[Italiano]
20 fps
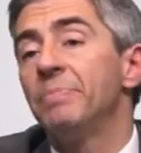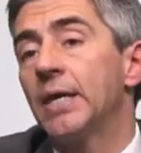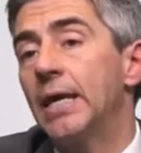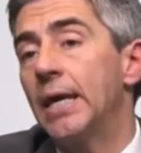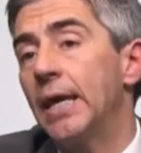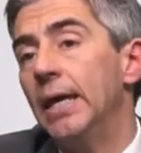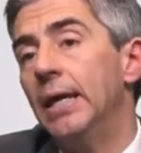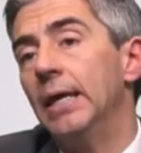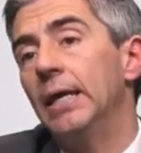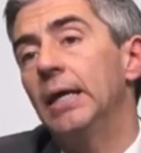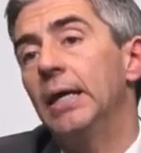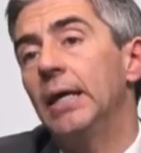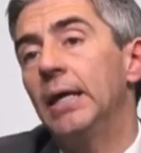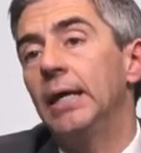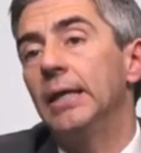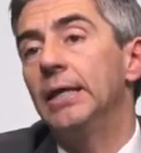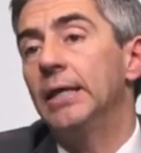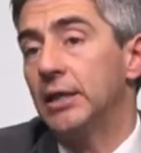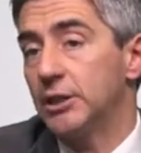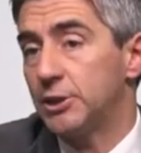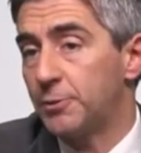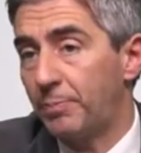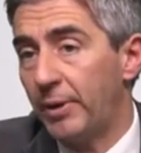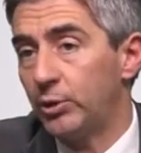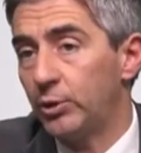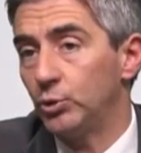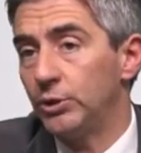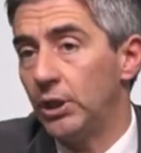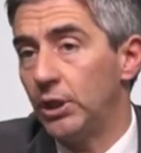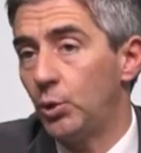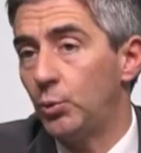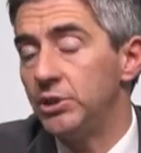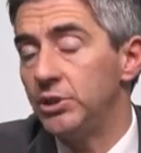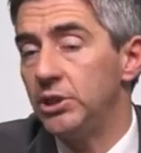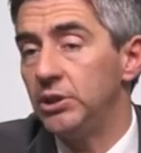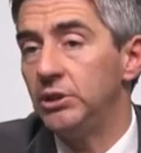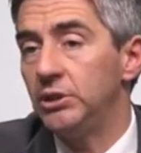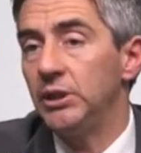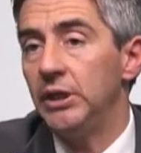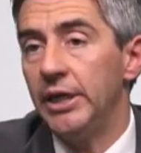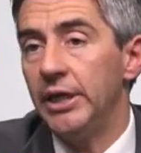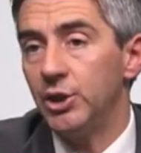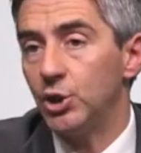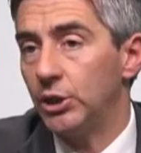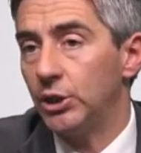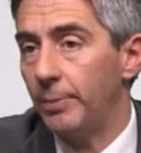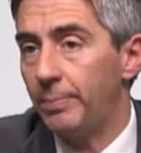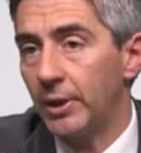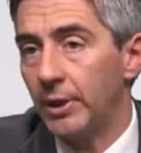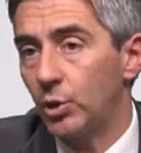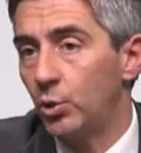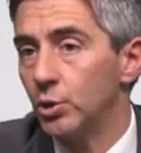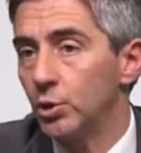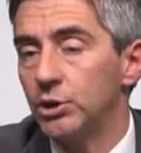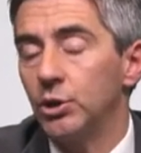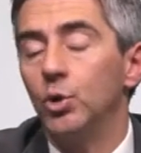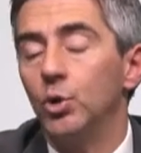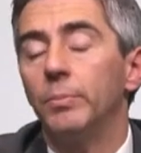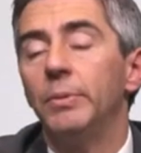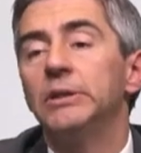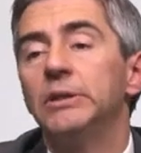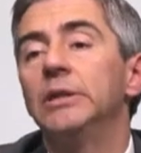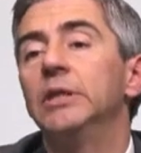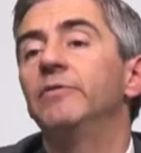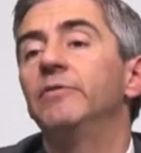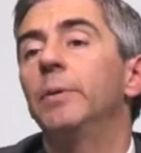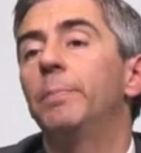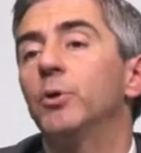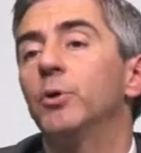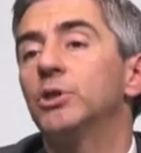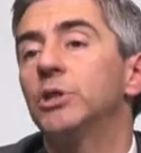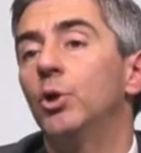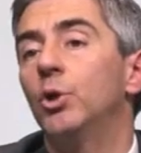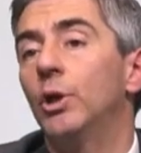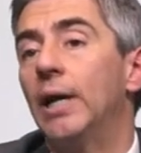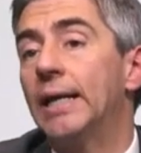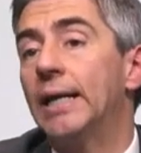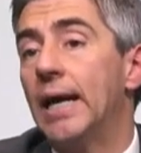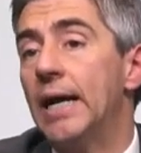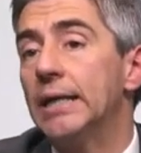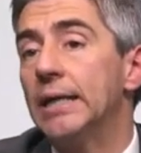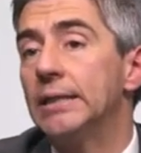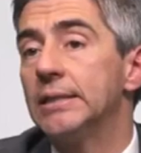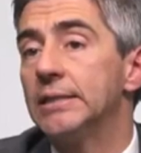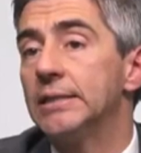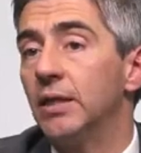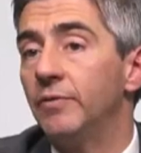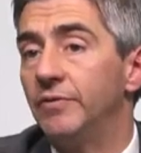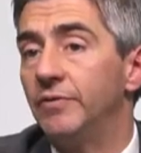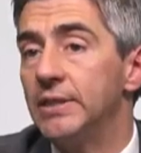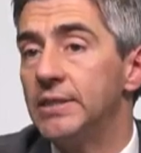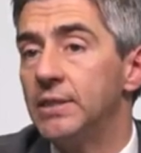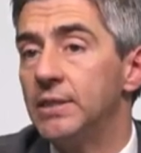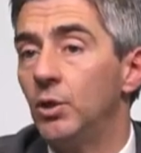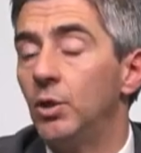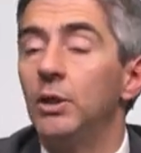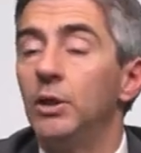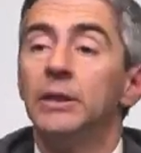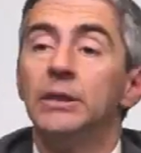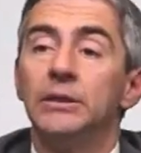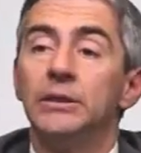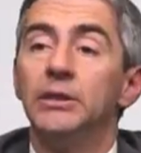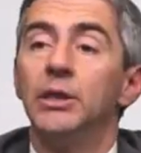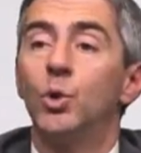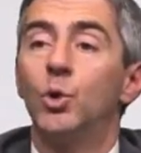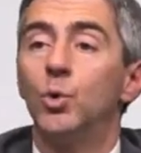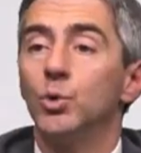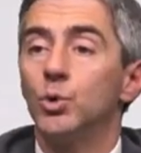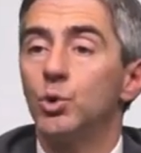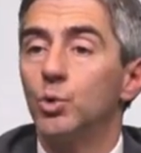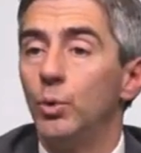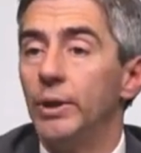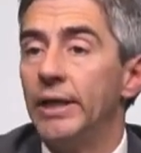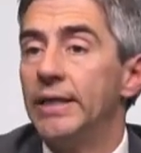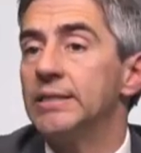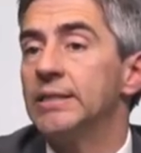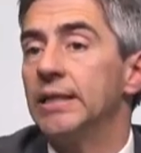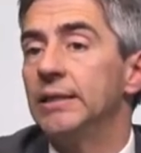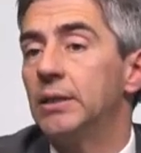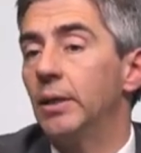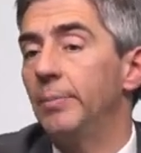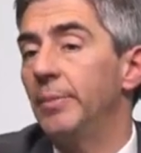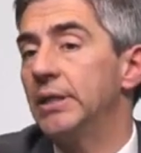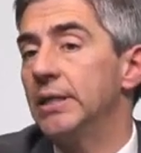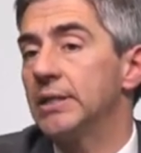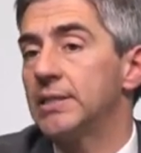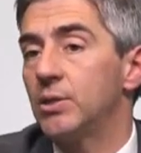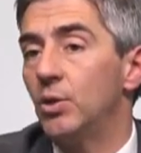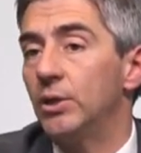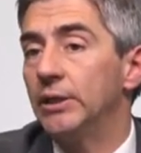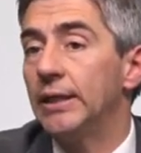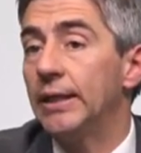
che eh, nel rispetto dei requisiti di legge e dei percorsi normativi possa erogare anche il servizio di consulenza e intermediazione del